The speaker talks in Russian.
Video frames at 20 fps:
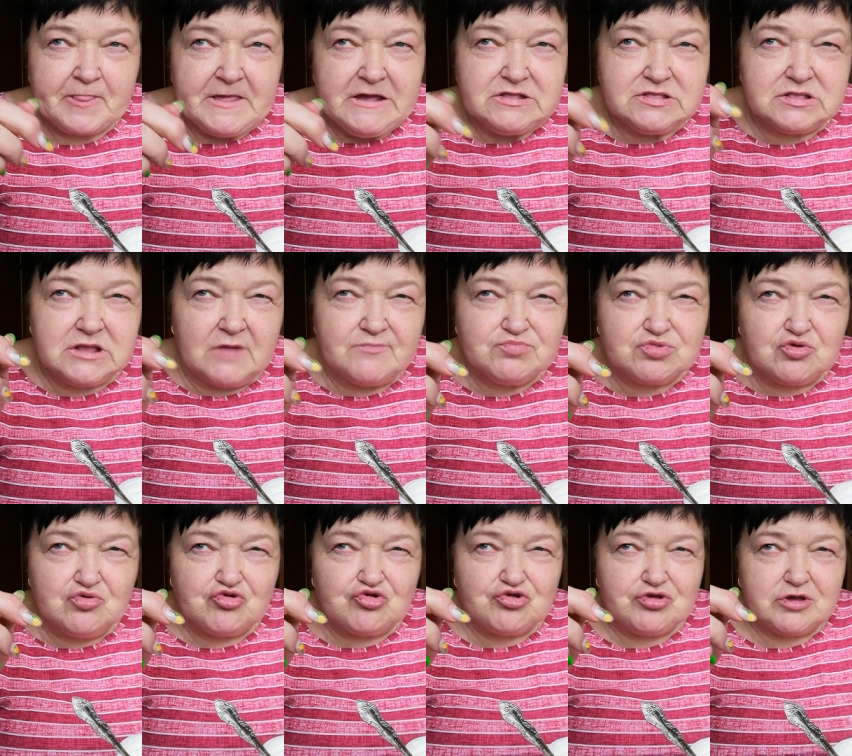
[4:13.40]
а там
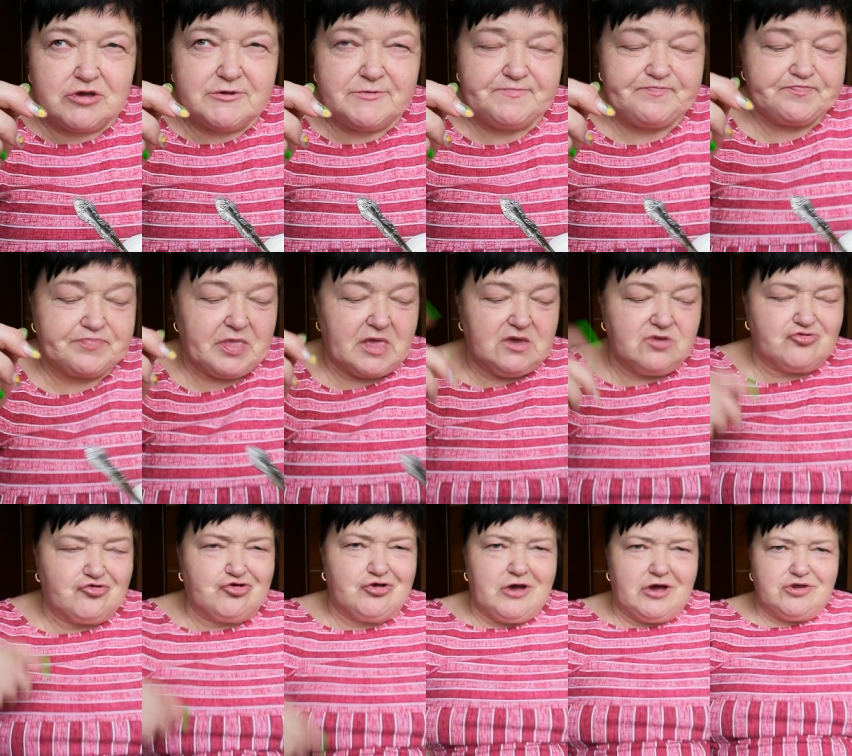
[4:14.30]

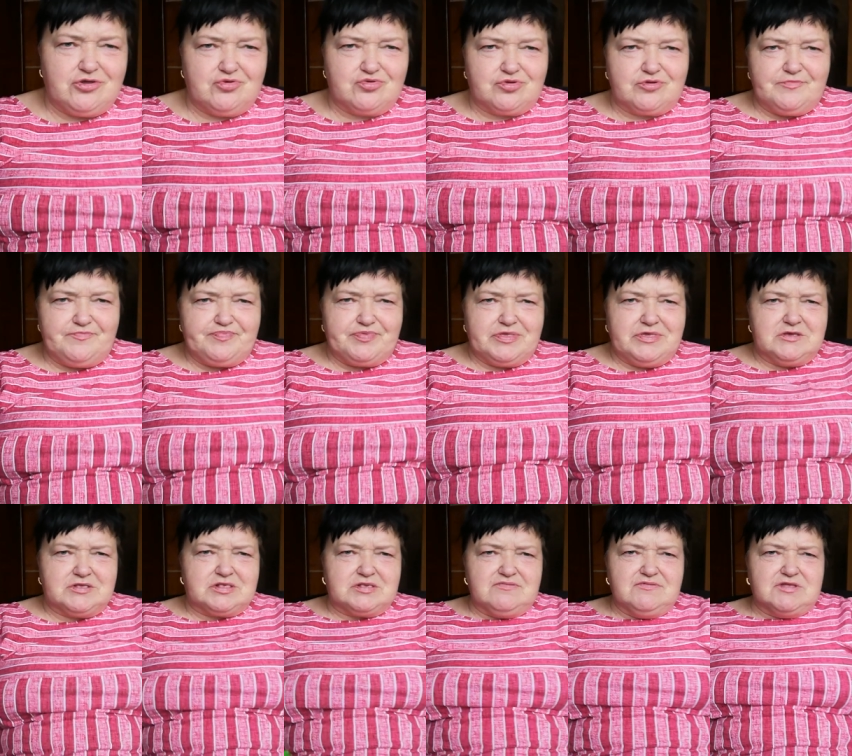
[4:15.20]
тоже жарят,
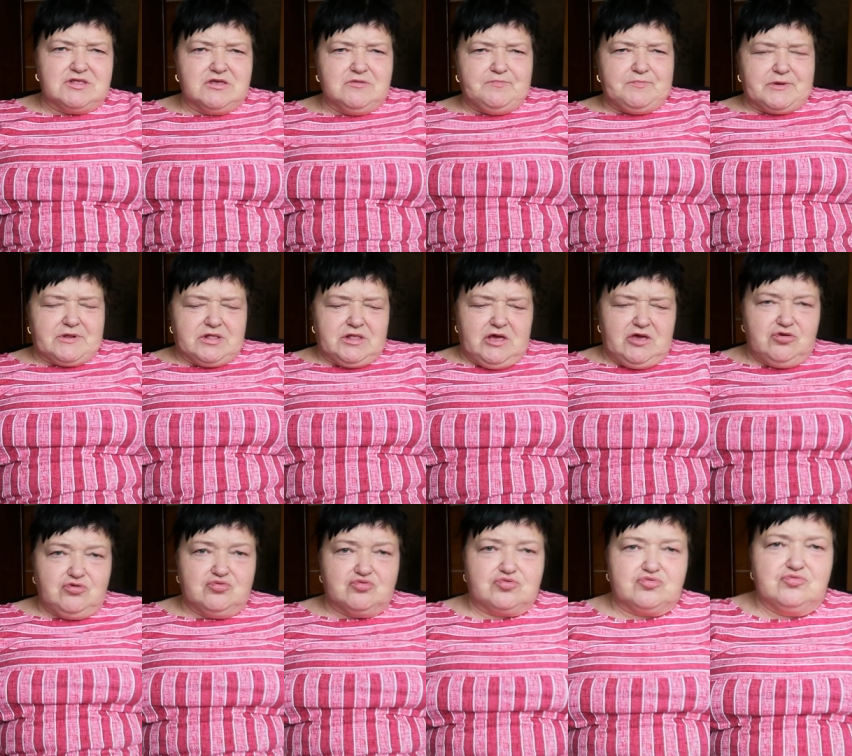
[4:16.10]
где цветы
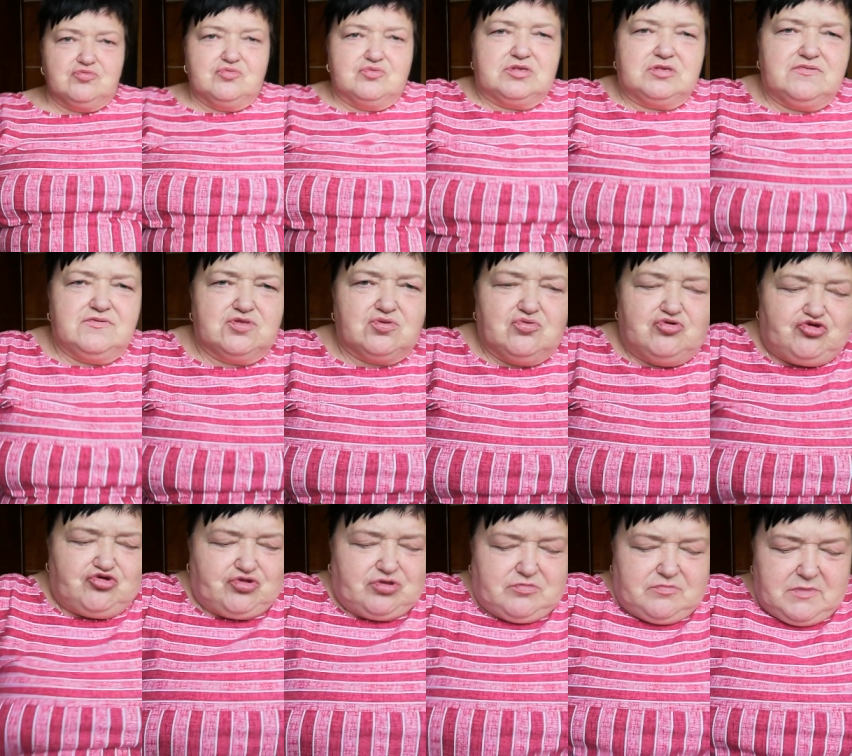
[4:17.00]
продают, ну,
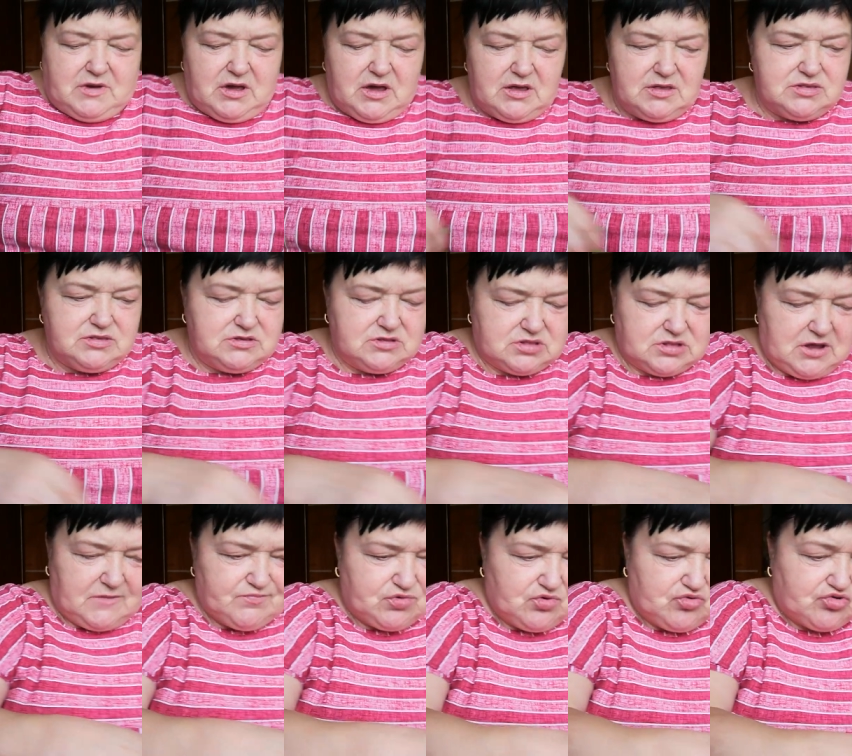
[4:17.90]
цветочный магазин,
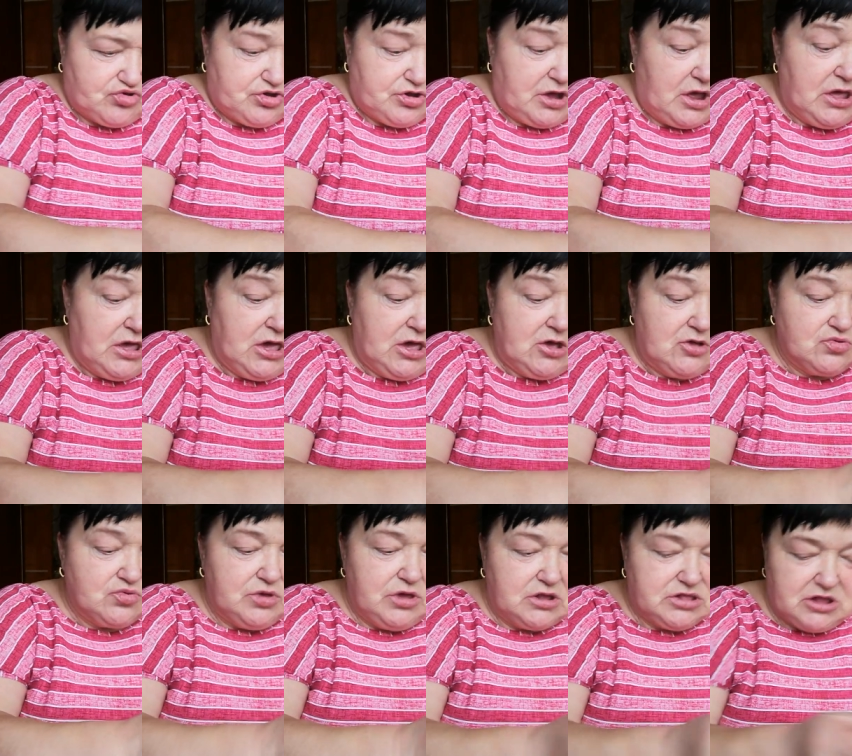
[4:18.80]
там тоже.
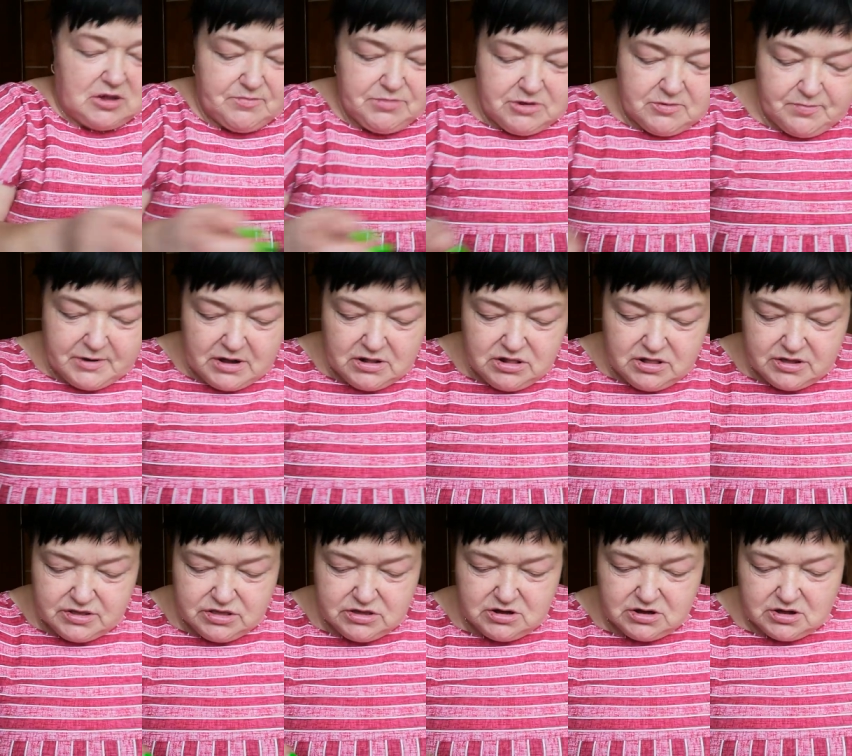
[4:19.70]
Но я там не
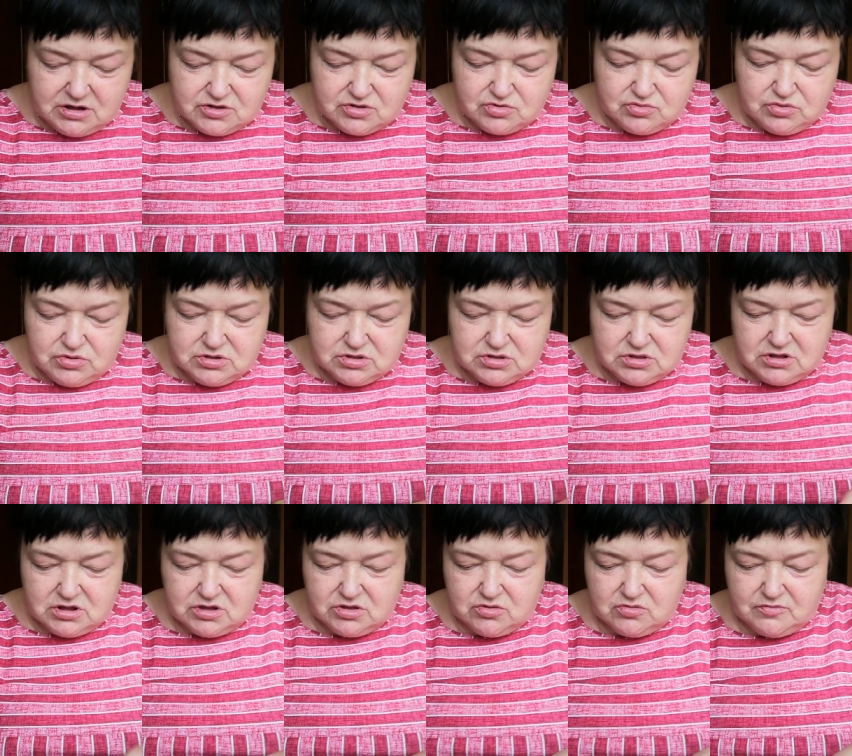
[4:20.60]
брала ни разу, не
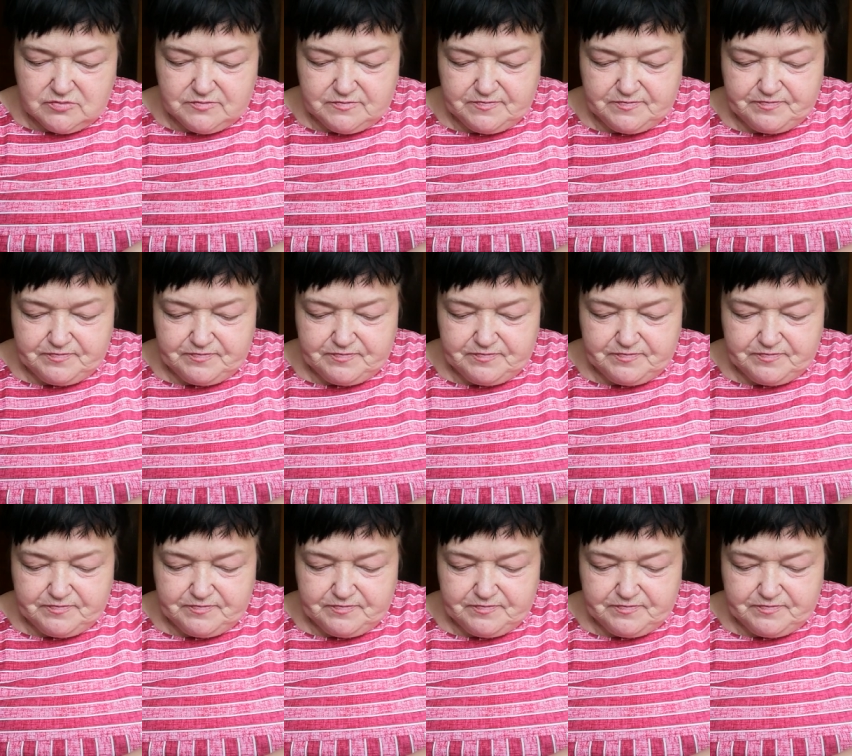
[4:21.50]
знаю.